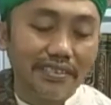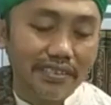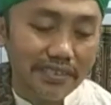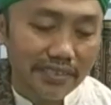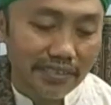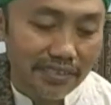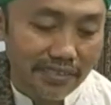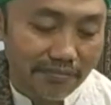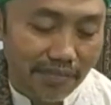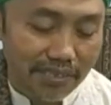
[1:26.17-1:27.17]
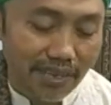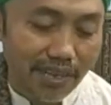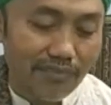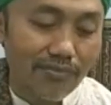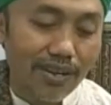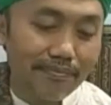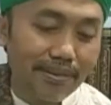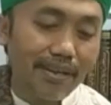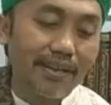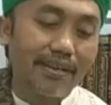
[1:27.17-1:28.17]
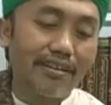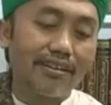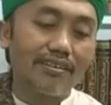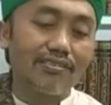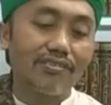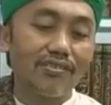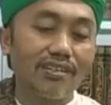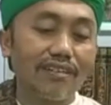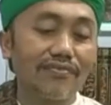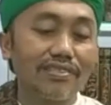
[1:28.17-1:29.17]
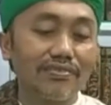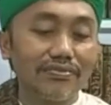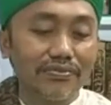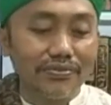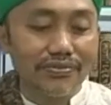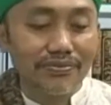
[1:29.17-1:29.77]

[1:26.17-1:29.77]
ini masalah wabah coronavirus.